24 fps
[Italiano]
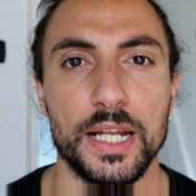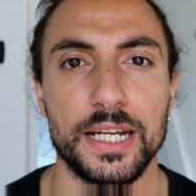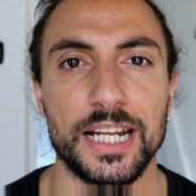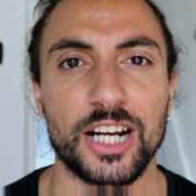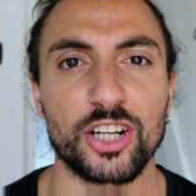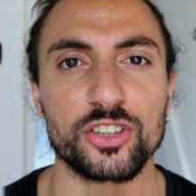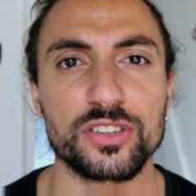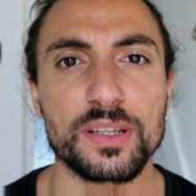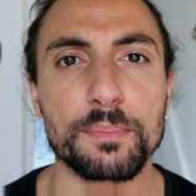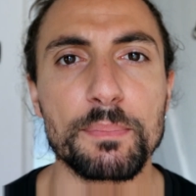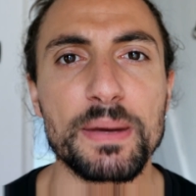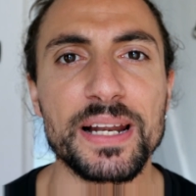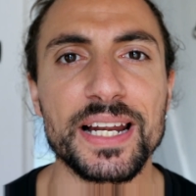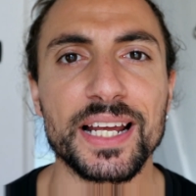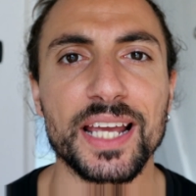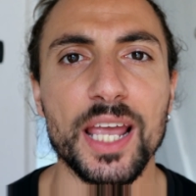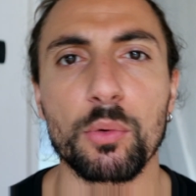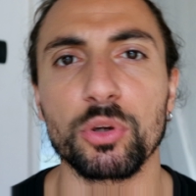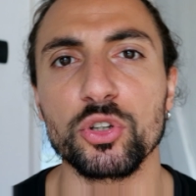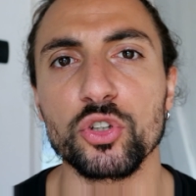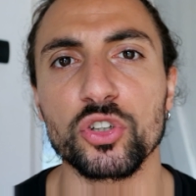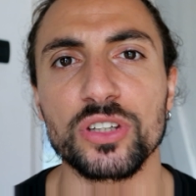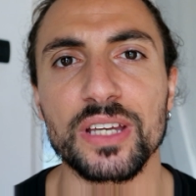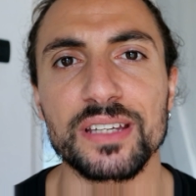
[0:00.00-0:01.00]
La cosa bella è che
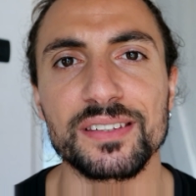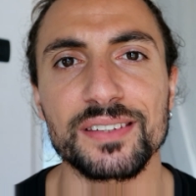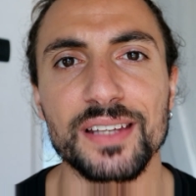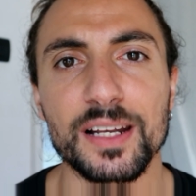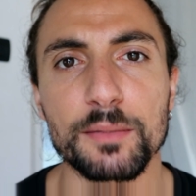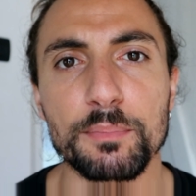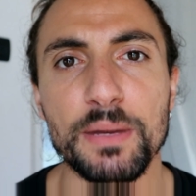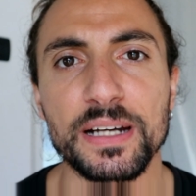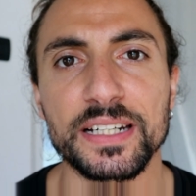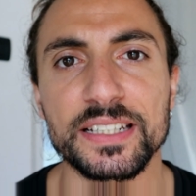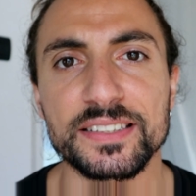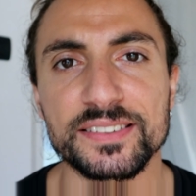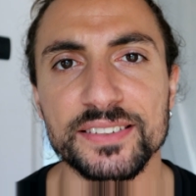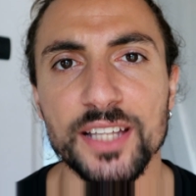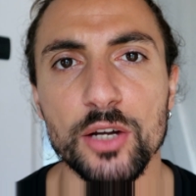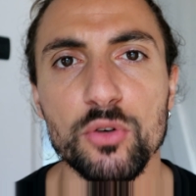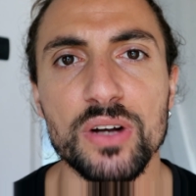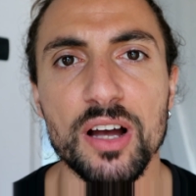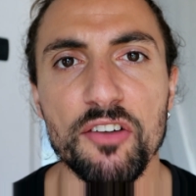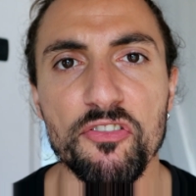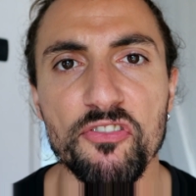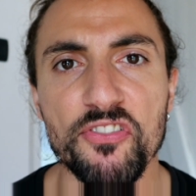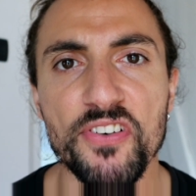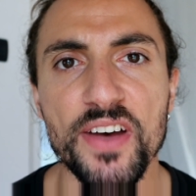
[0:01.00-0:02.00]
quando chiesi al barista un
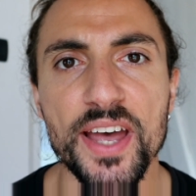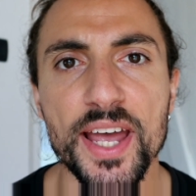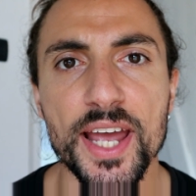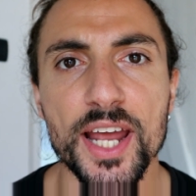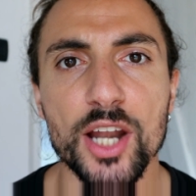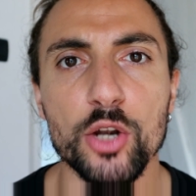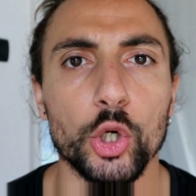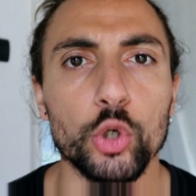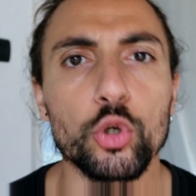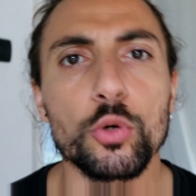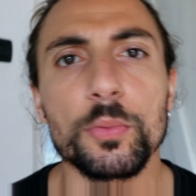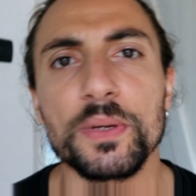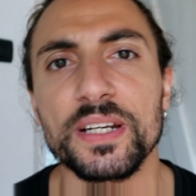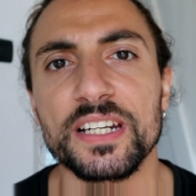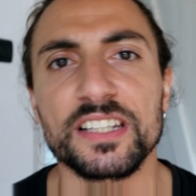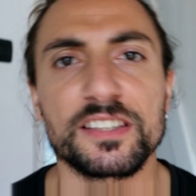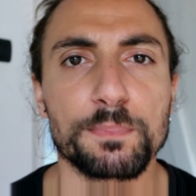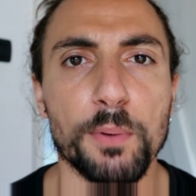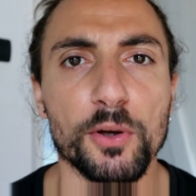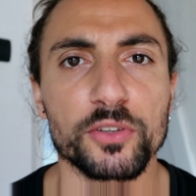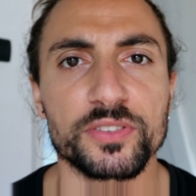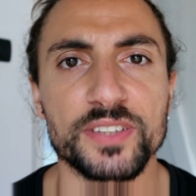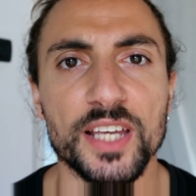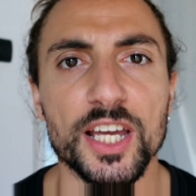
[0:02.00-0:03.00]
caffè, lui mi
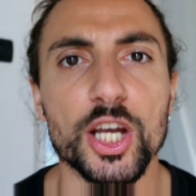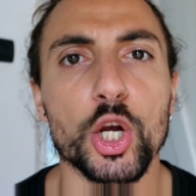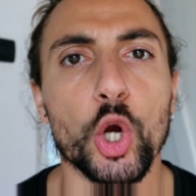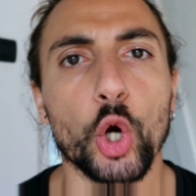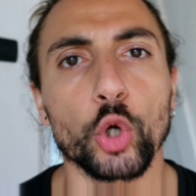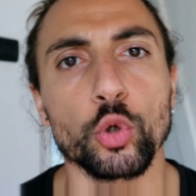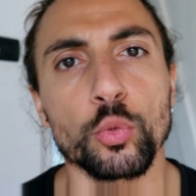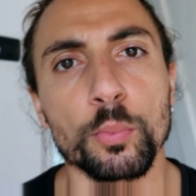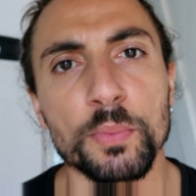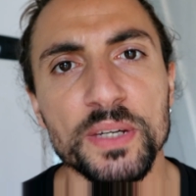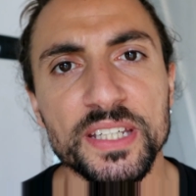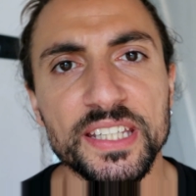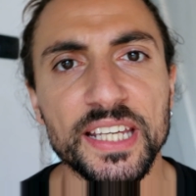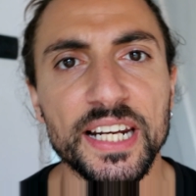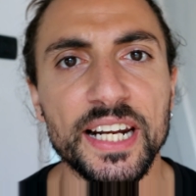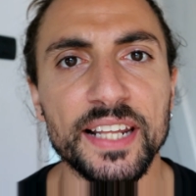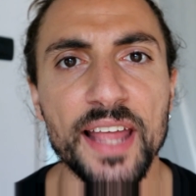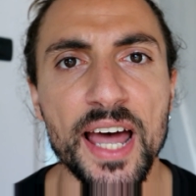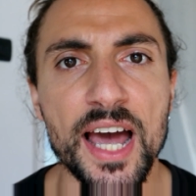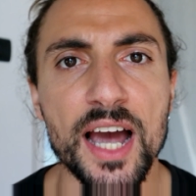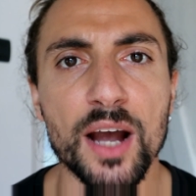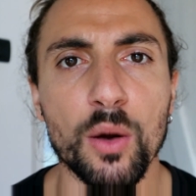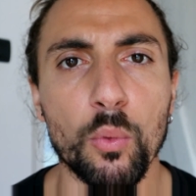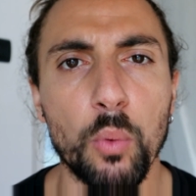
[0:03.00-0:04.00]
rispose con un bicchiere
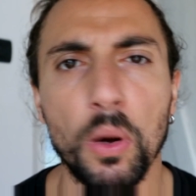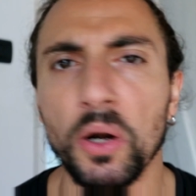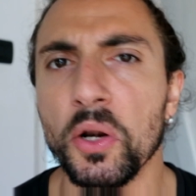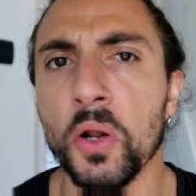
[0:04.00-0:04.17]
d'acqua.